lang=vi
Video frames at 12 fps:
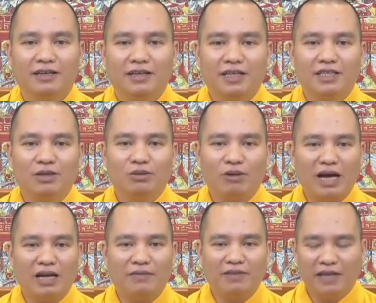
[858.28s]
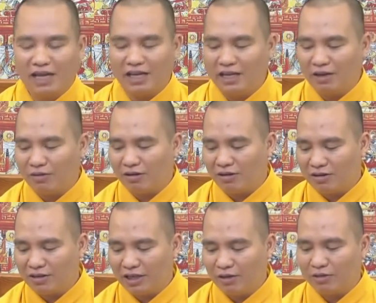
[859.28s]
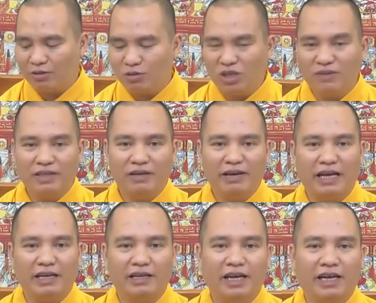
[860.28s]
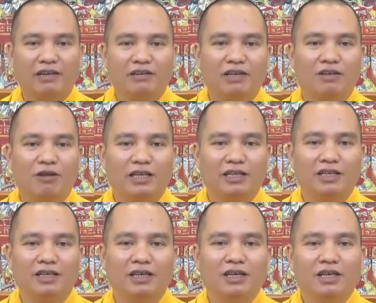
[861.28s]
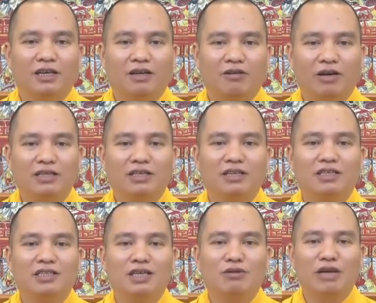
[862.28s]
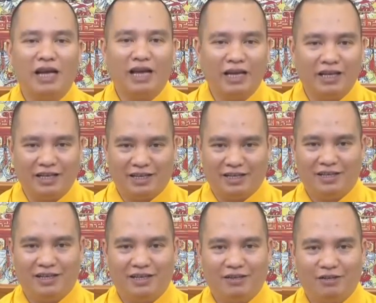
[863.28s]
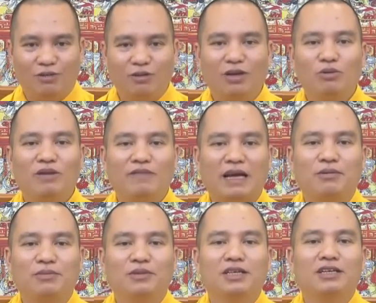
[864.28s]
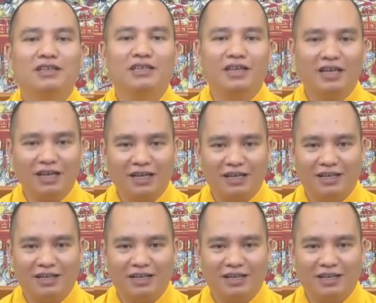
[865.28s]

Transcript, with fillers: đi siêu thoát và hẹn nhau có nếu có duyên với nhau hẹn thì hẹn nó ở cõi gì cõi trời sau này tôi nói nguyên văn hôm trước như thế